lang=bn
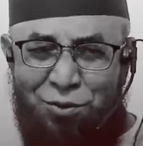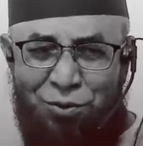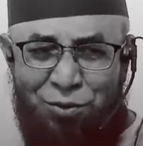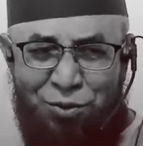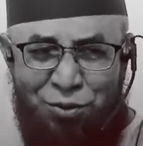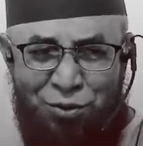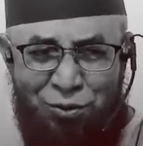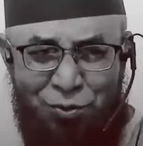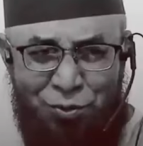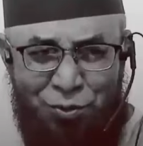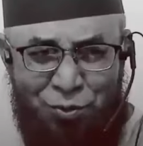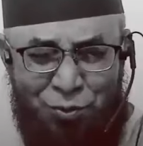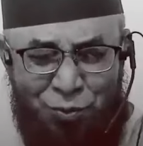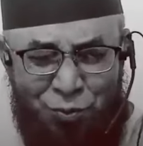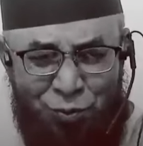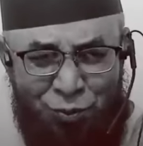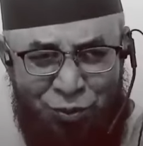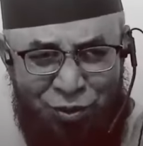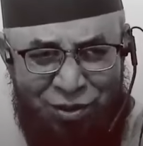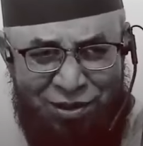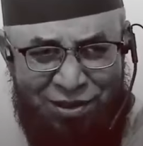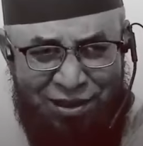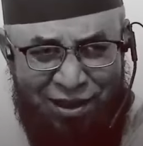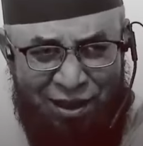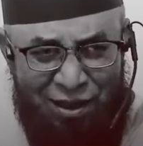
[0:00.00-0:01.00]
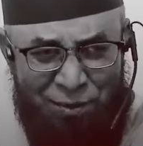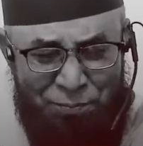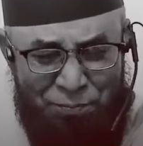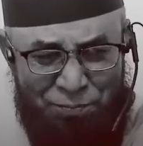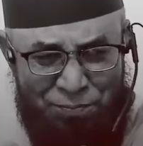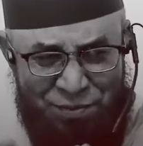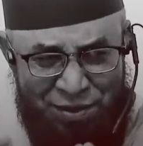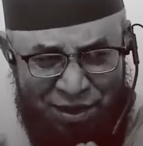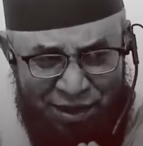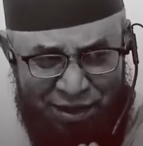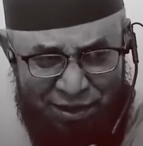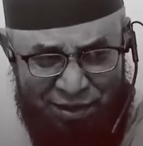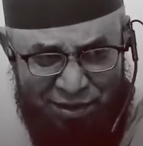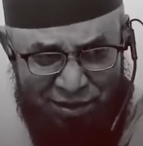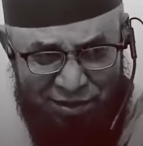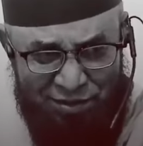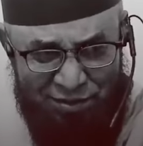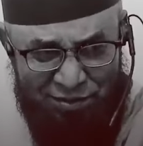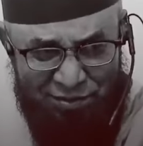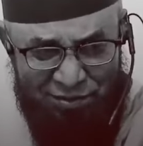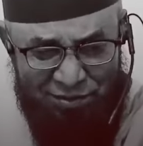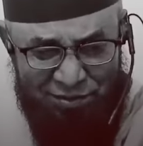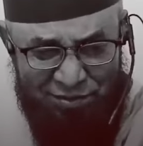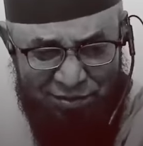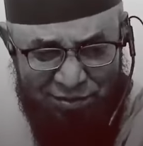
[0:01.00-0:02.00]
যদিও কোলটা আপনার
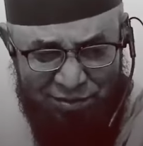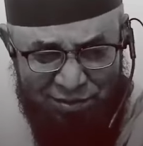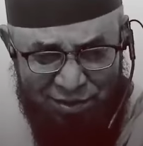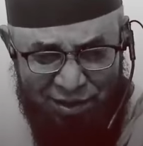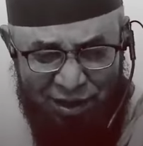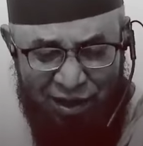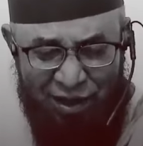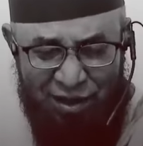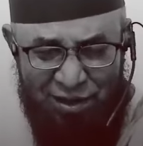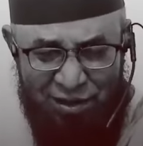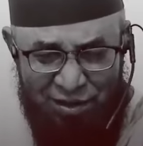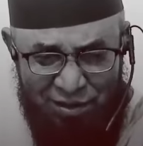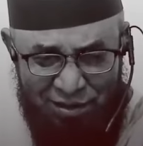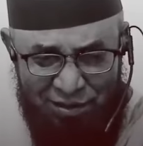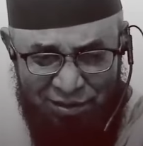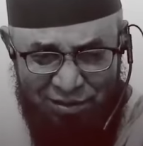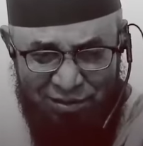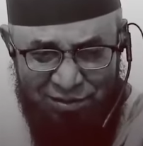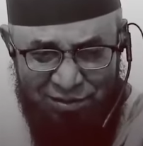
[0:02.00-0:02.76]
কার